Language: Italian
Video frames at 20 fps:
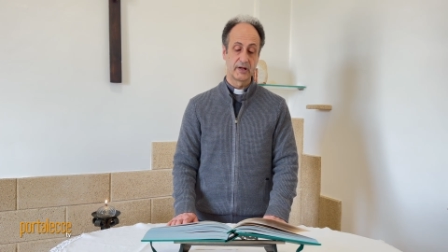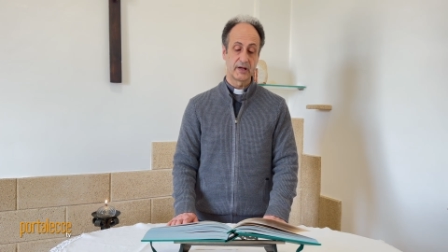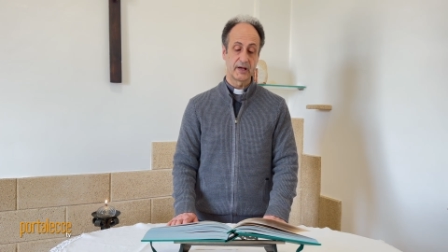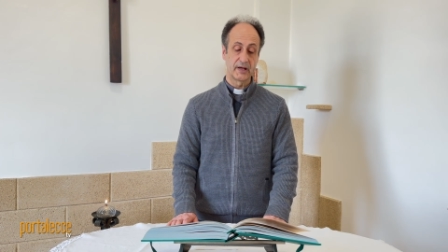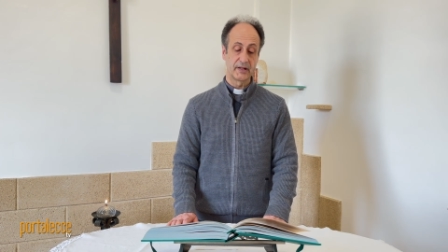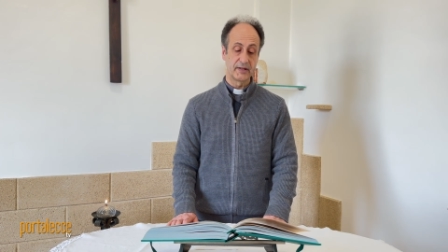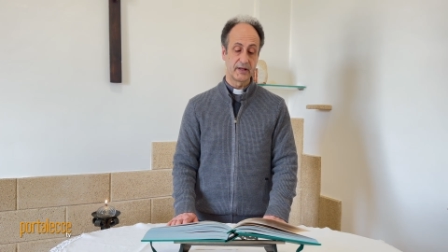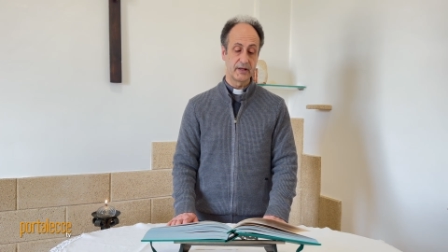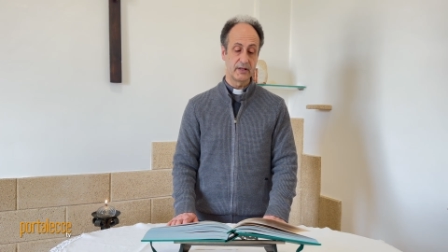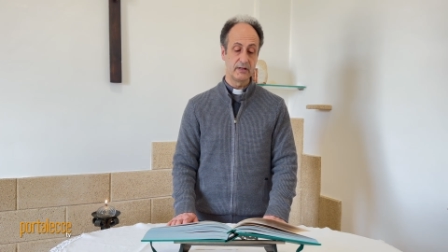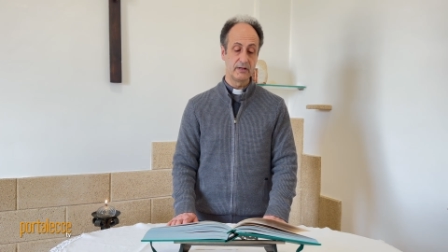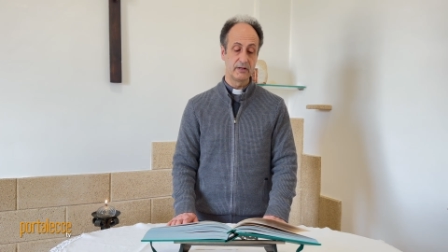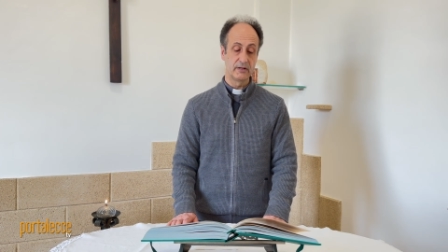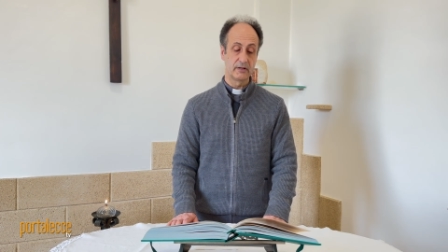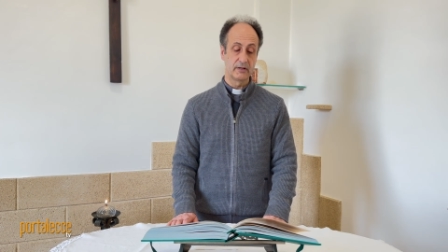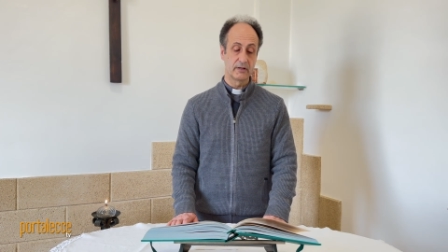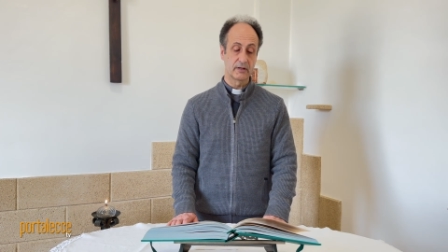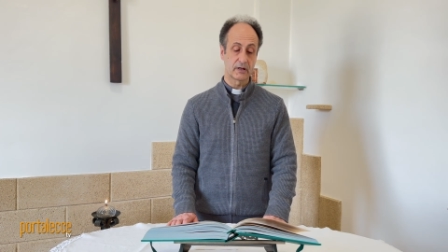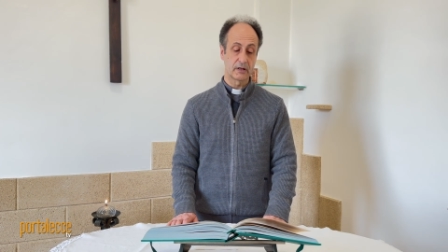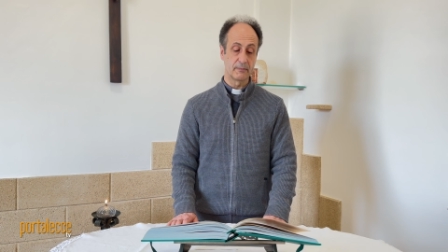ed
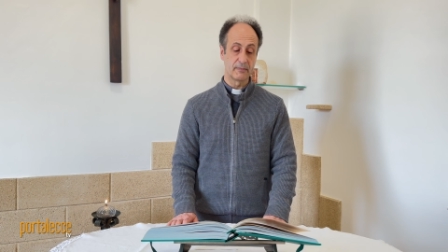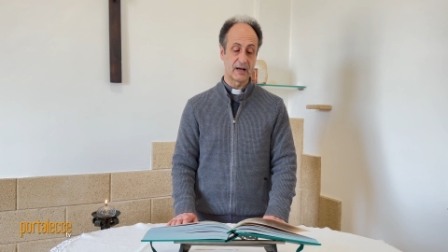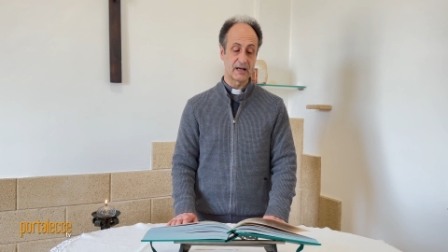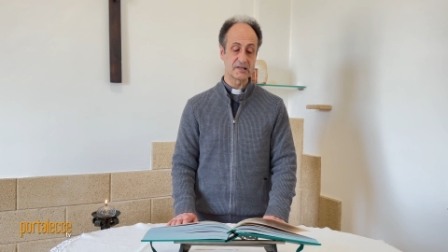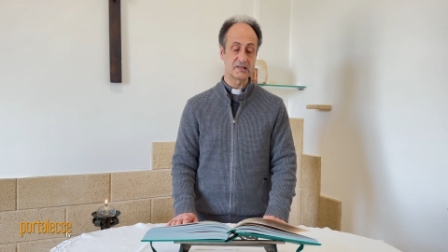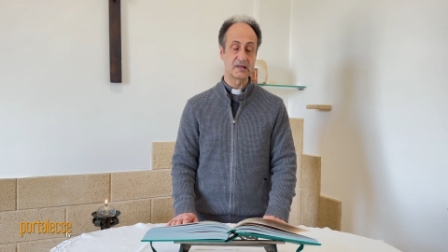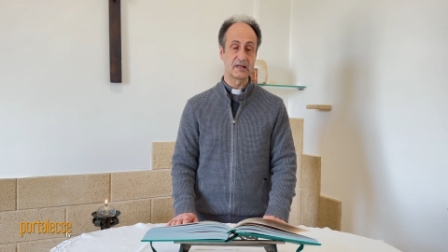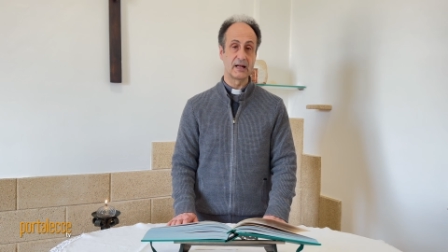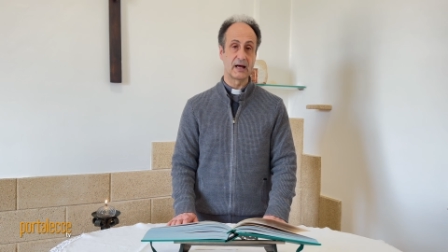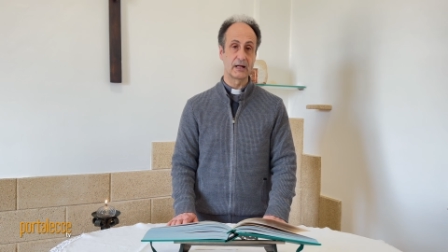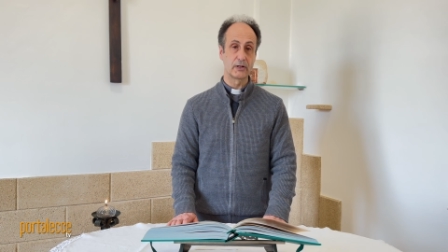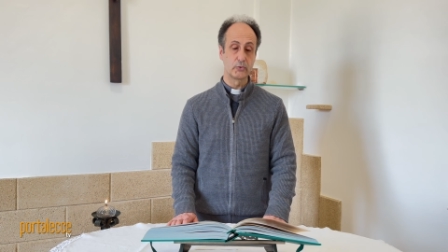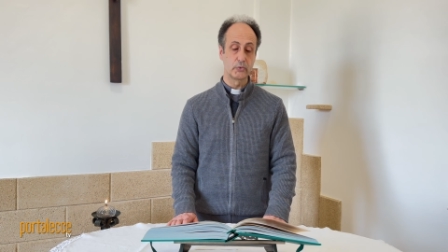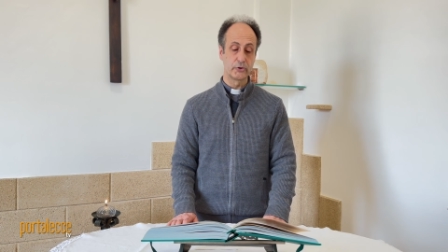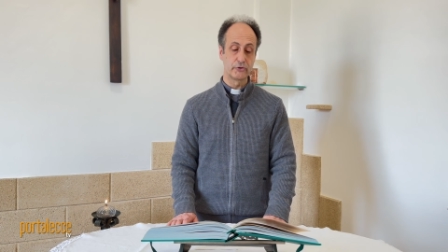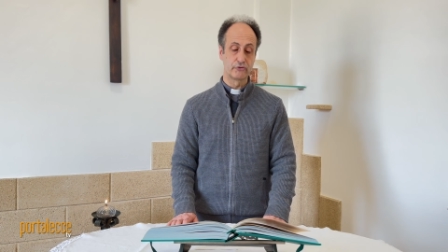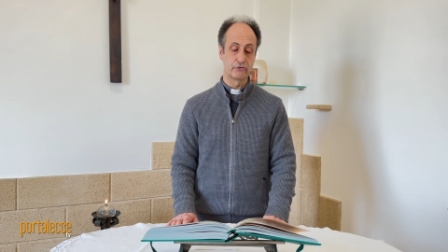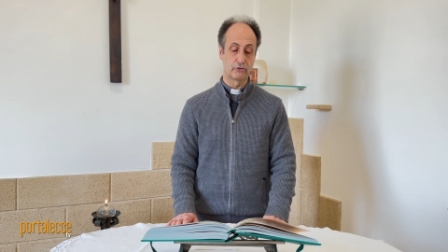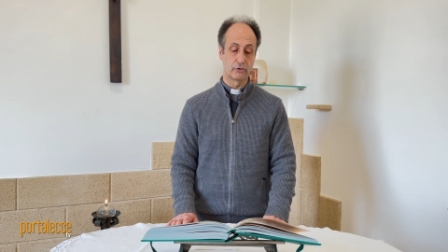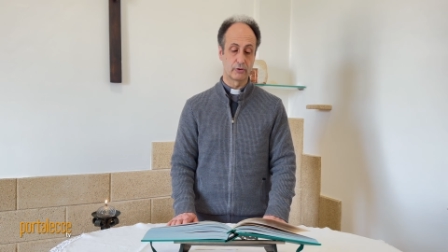egli rimase là
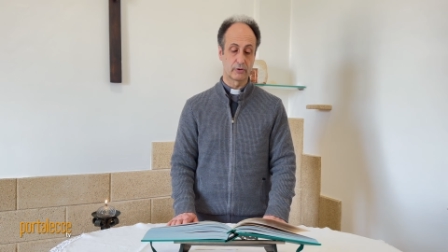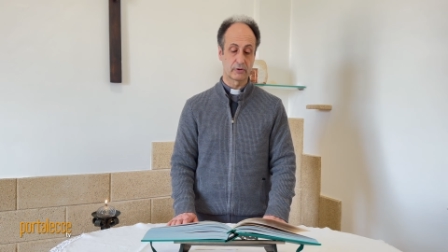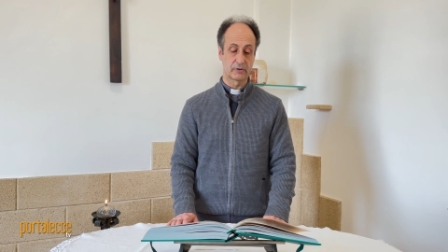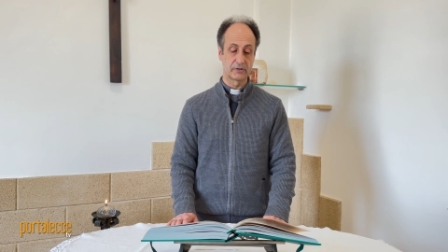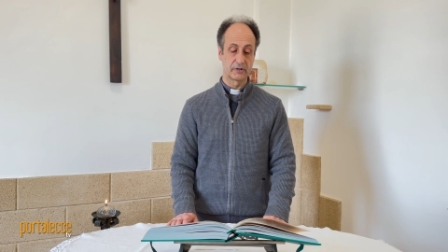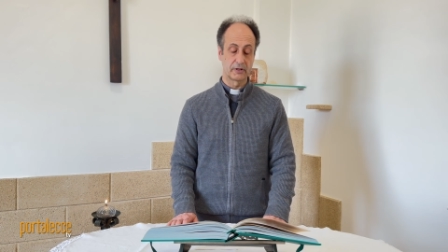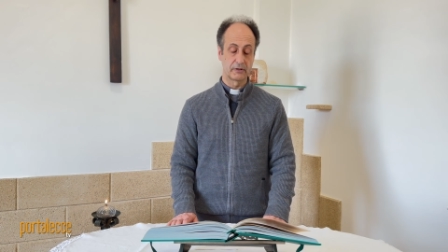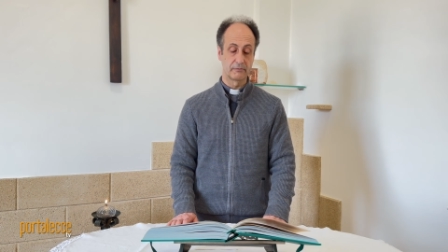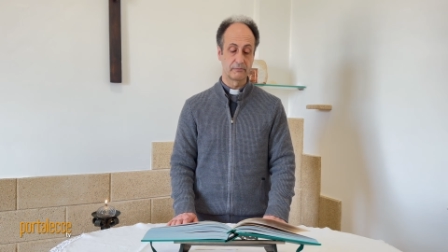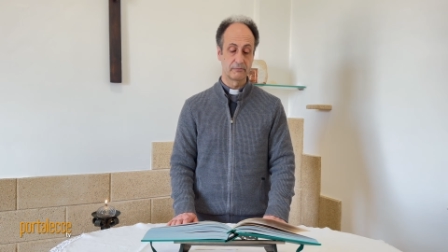due giorni.